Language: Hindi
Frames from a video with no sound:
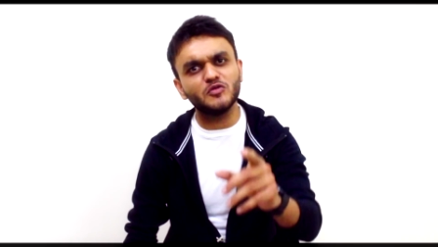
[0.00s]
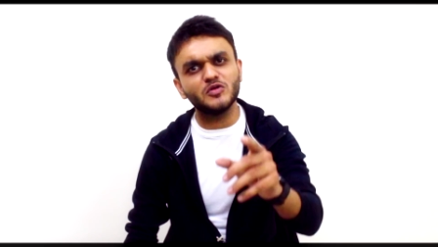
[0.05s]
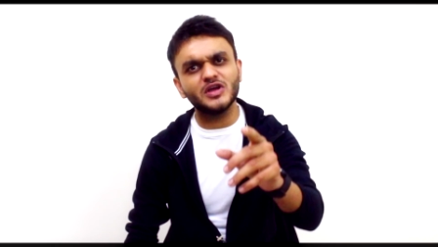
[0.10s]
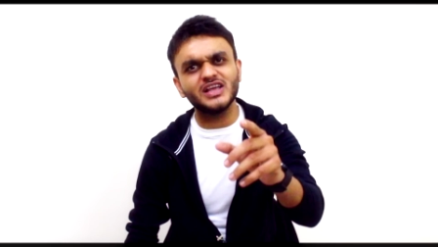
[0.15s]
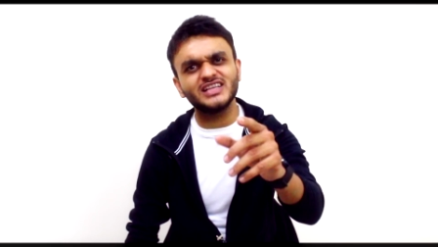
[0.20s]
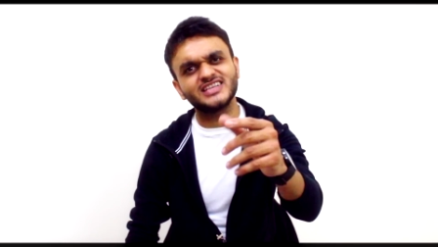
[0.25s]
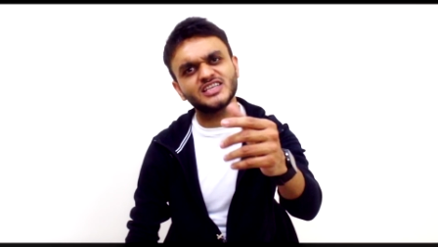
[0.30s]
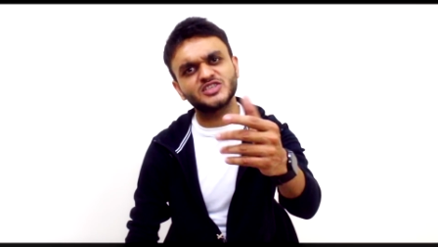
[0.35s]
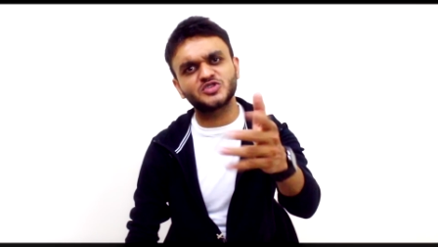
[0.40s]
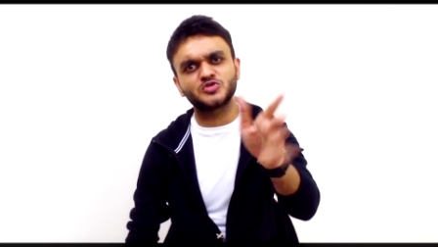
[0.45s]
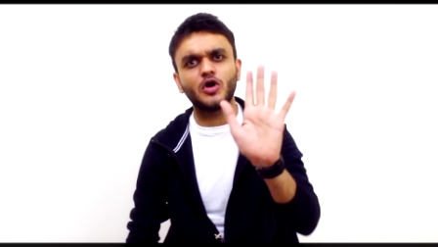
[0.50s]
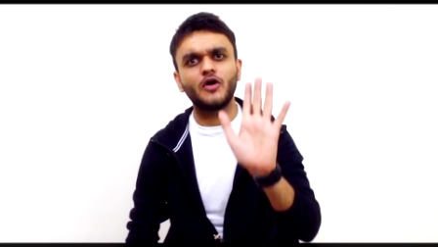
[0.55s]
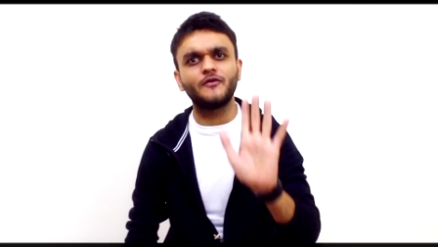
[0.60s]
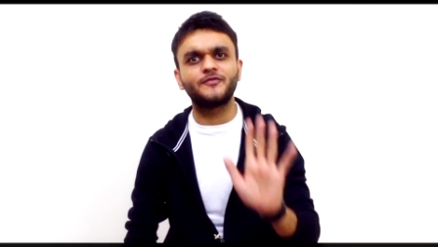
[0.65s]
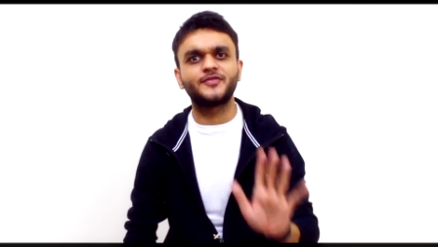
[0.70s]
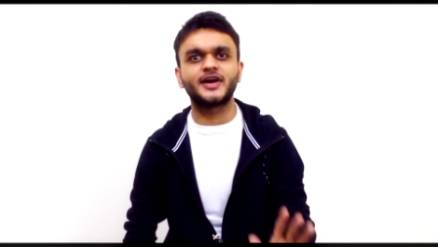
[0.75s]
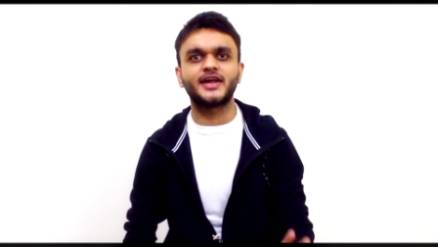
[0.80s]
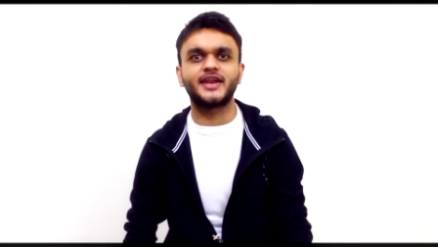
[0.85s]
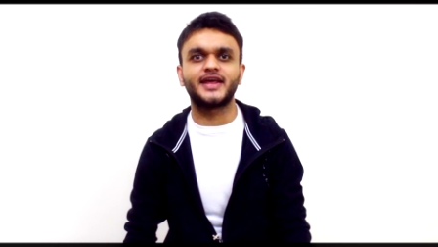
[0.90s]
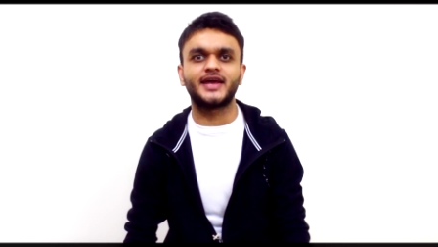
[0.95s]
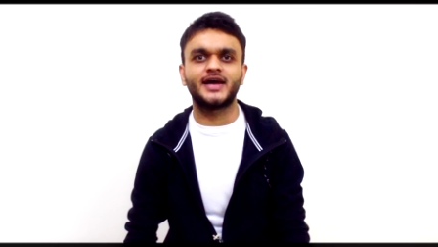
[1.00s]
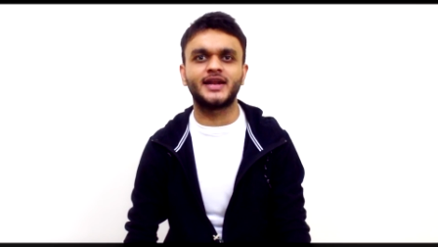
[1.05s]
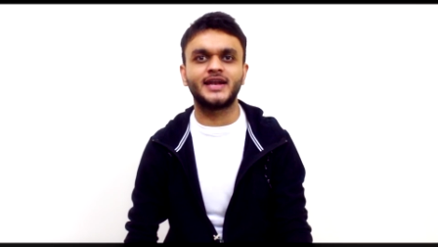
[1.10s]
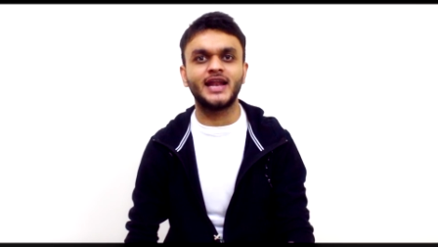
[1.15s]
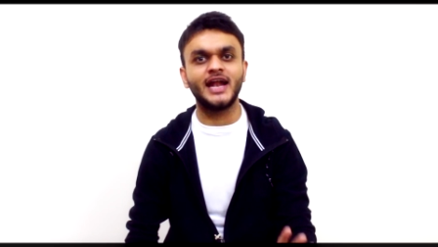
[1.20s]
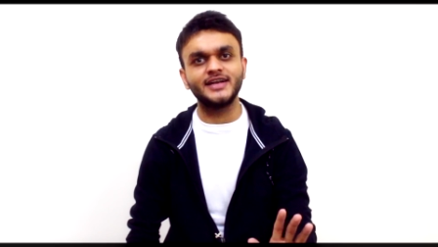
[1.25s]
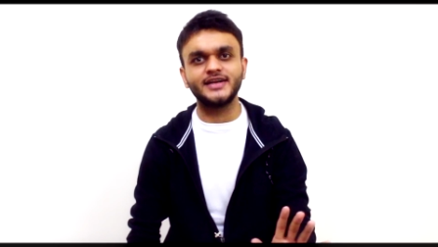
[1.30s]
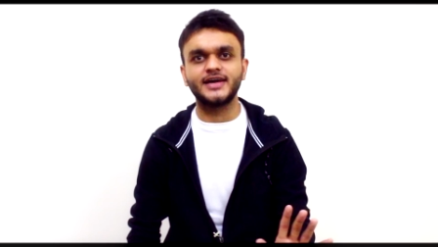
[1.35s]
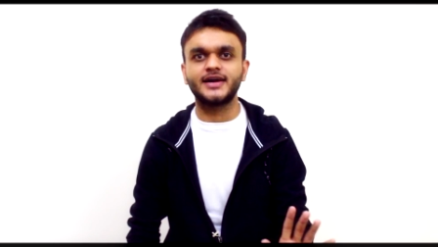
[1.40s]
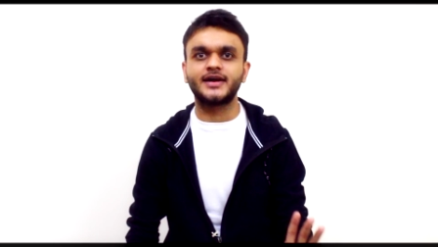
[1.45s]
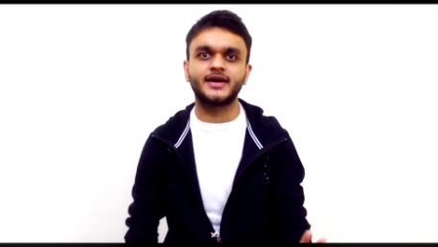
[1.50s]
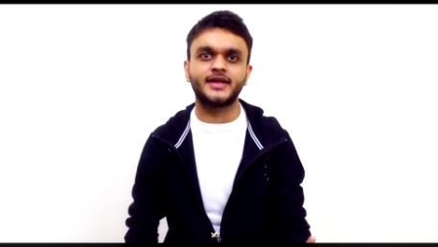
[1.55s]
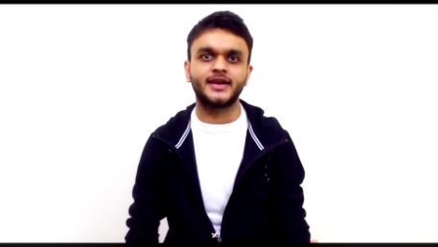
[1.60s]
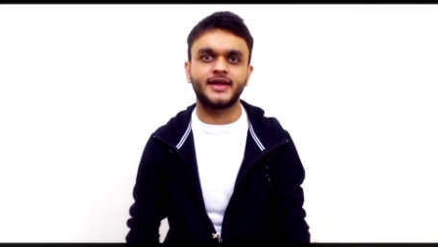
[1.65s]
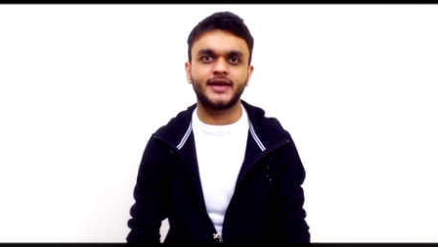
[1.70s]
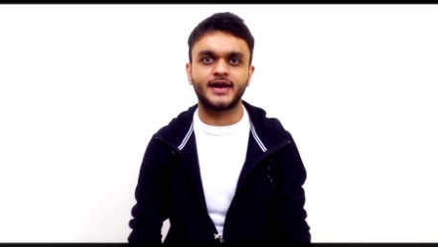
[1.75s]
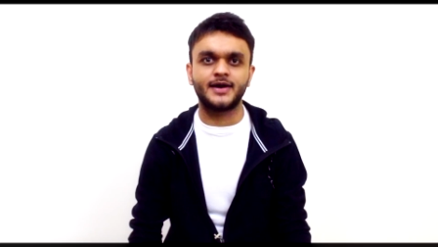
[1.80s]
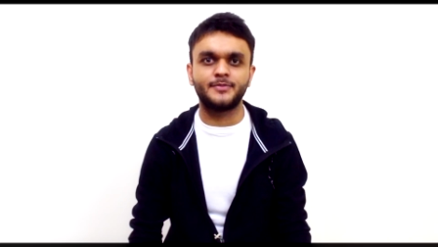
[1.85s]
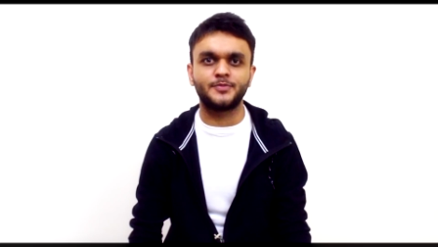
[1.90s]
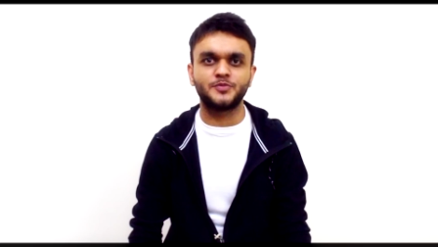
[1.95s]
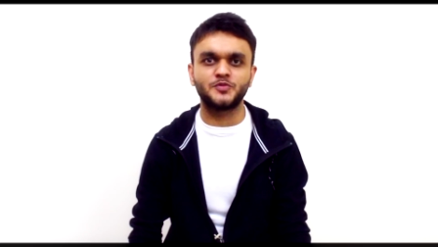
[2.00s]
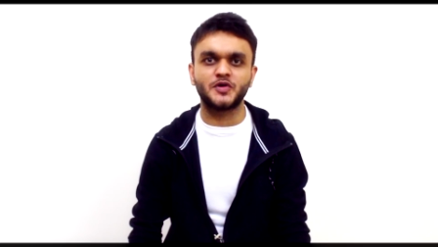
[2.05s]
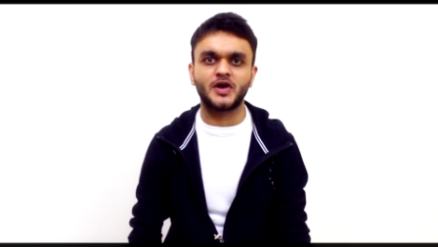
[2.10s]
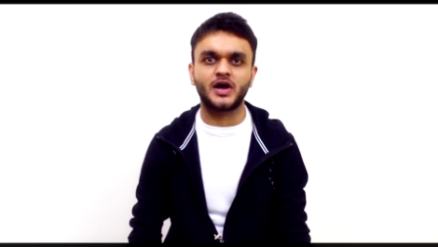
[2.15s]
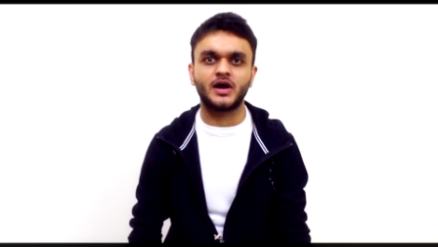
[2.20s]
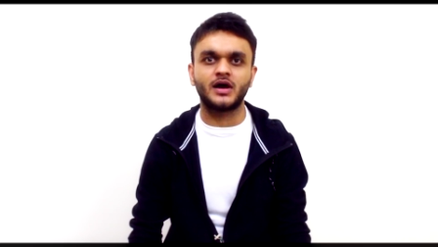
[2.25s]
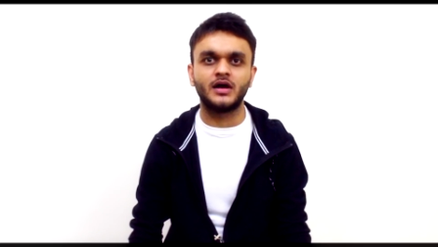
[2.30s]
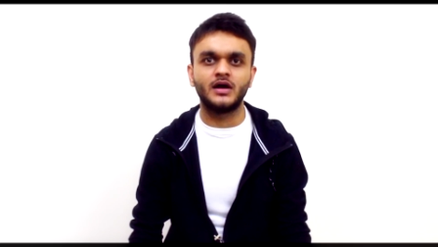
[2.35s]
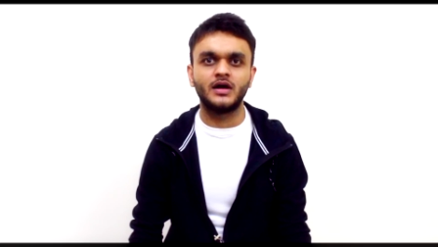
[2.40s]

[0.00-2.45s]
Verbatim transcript: वो ऐसा शॉफ करेगा नाटक करेगा पूरा